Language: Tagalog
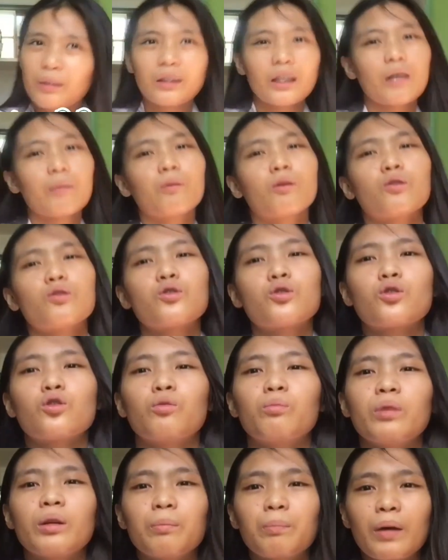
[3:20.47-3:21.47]
hindi naman time
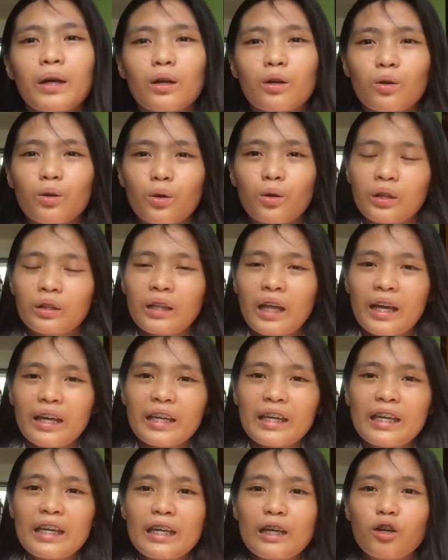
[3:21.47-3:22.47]
consuming pero
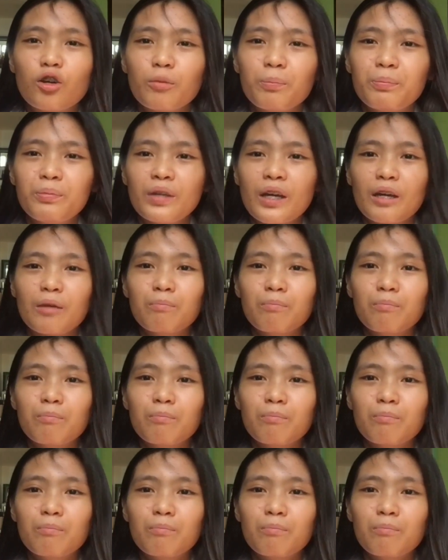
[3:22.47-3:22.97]
naihigop